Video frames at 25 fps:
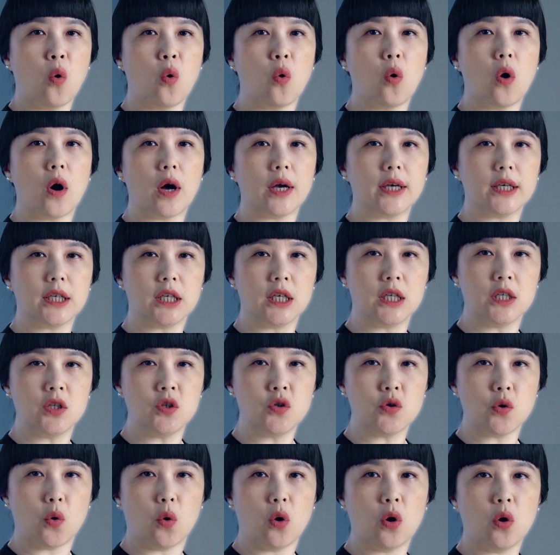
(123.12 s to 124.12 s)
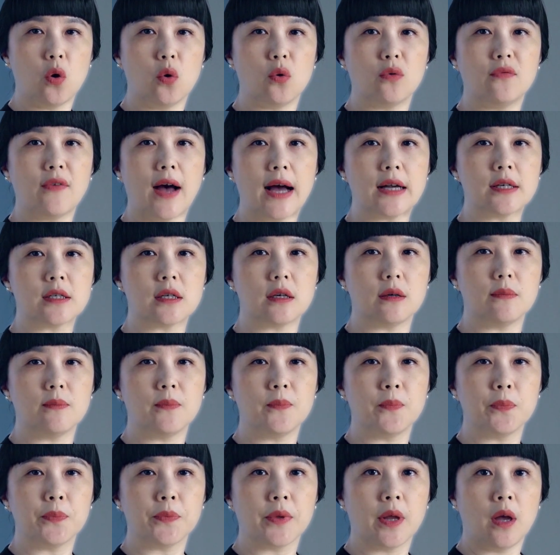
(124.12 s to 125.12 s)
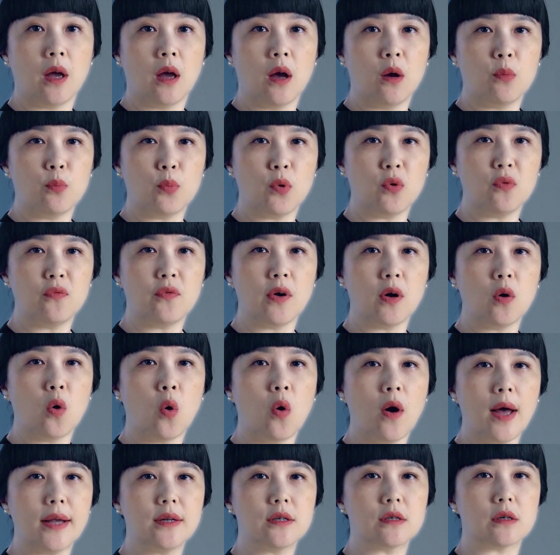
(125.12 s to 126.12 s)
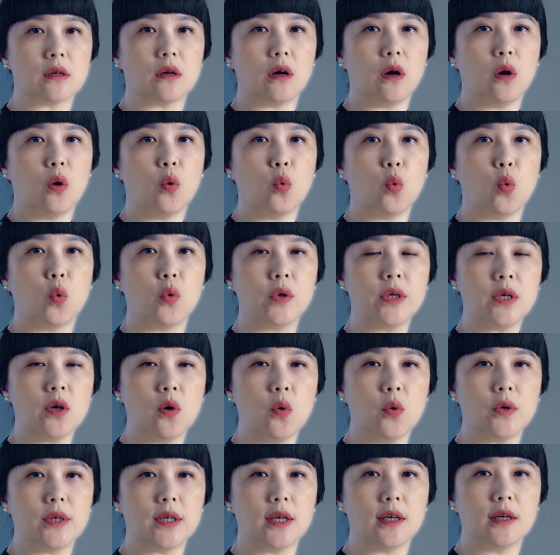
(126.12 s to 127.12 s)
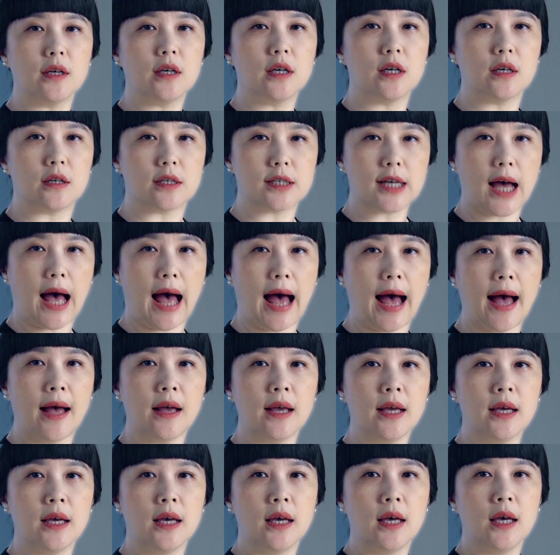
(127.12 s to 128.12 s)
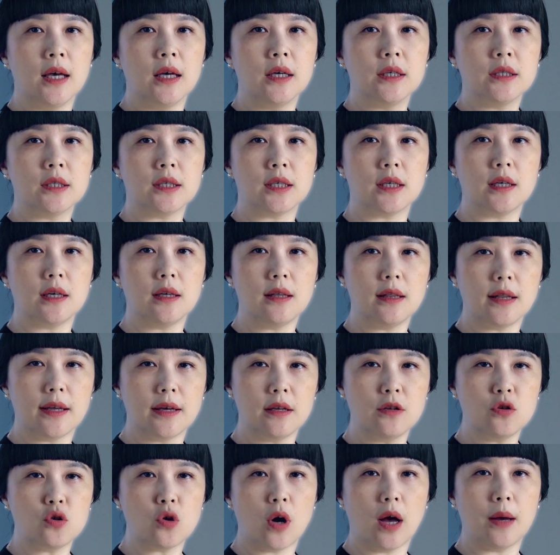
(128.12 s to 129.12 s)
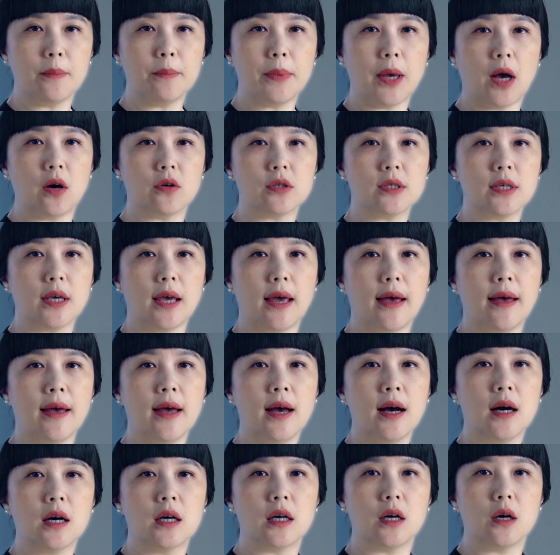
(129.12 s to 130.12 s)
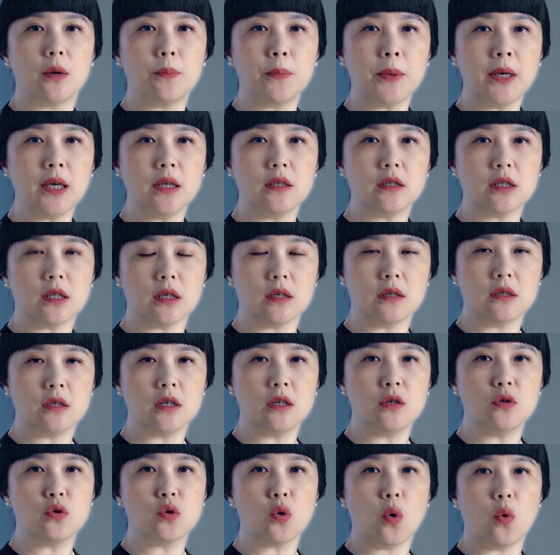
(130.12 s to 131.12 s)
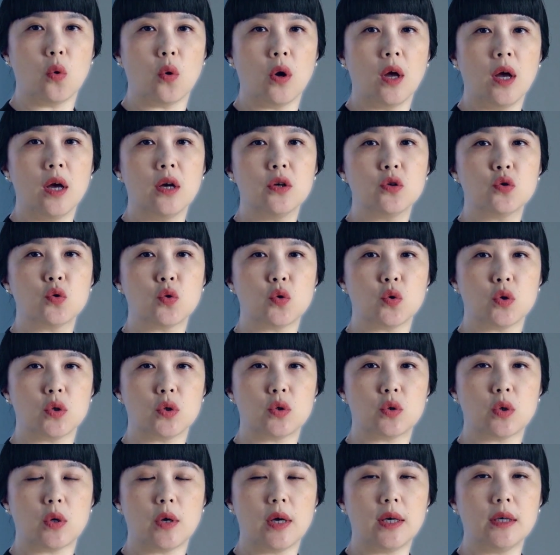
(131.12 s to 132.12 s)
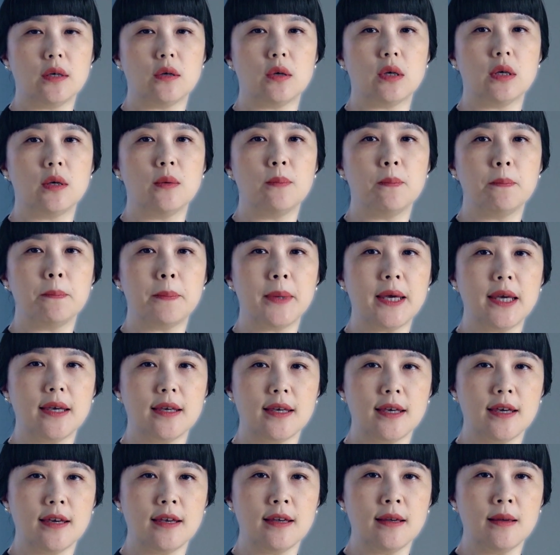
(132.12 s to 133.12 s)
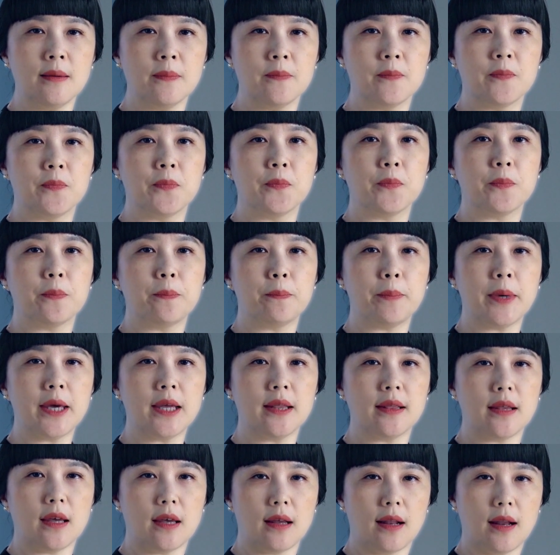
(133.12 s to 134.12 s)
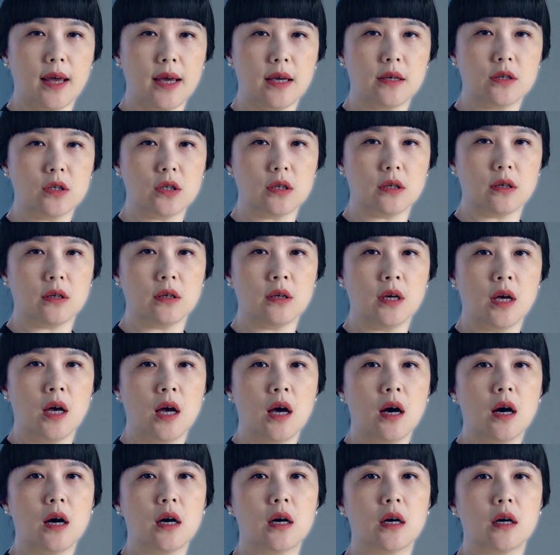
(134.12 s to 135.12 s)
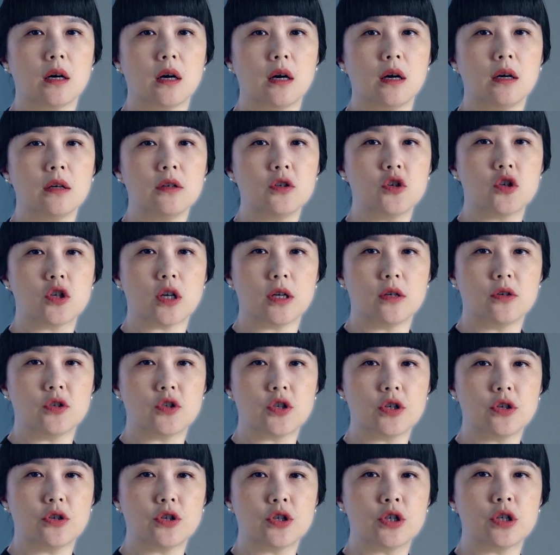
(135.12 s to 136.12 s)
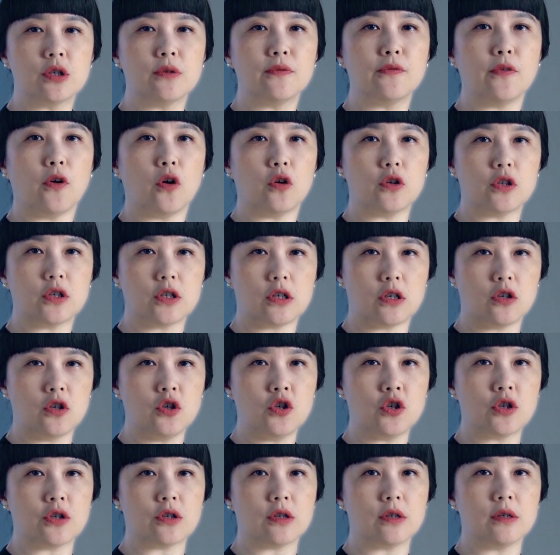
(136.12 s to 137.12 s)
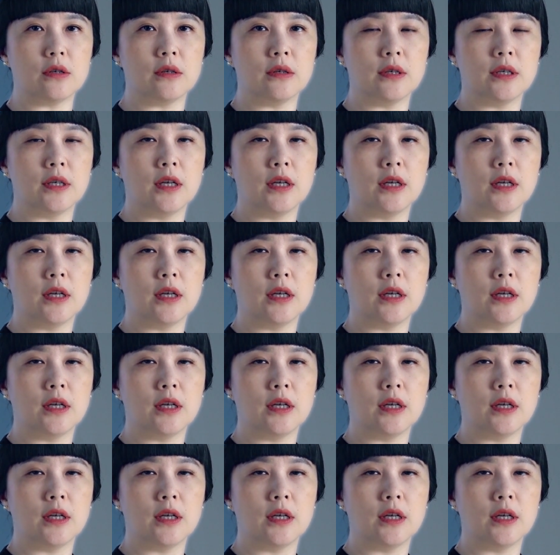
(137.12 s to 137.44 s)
或饮酒后发生。部分患者无诱因可查，其临床表现和病情轻重取决于病因、病理类型和诊治是否及时。